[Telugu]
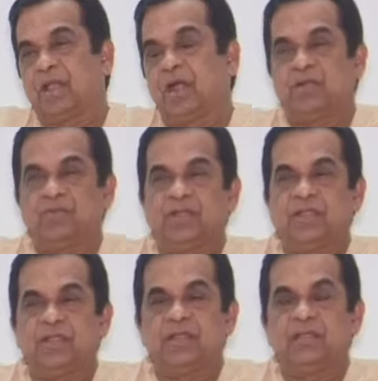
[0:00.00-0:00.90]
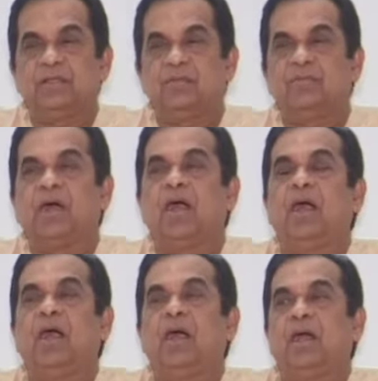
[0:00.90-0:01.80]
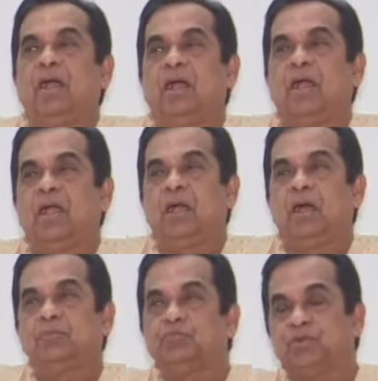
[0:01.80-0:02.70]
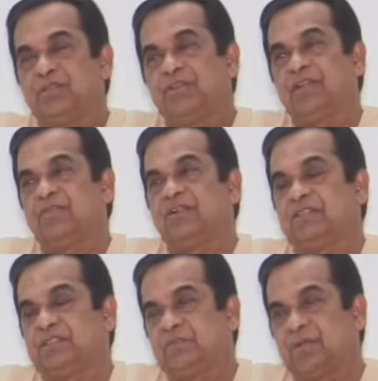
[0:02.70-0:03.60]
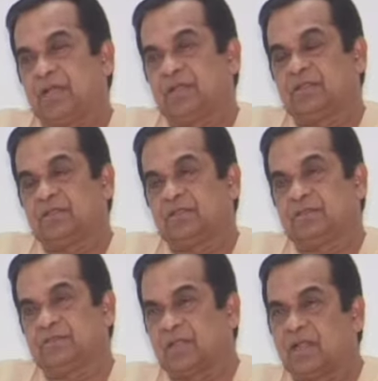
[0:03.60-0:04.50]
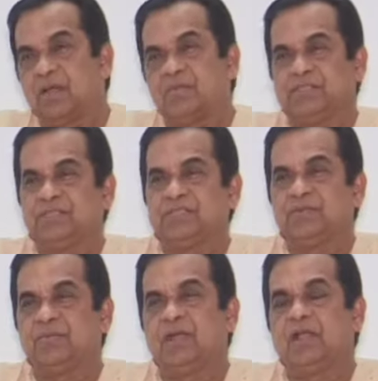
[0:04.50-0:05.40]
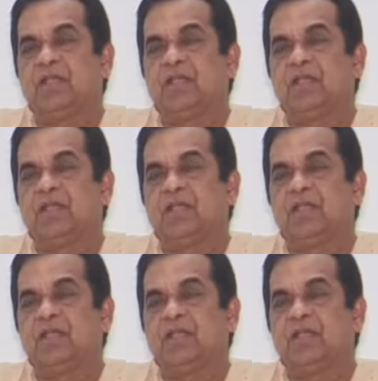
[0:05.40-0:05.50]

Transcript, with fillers: అటువంటి మహా అద్భుతమైనటువంటి సినిమా చాలా మంచి సినిమా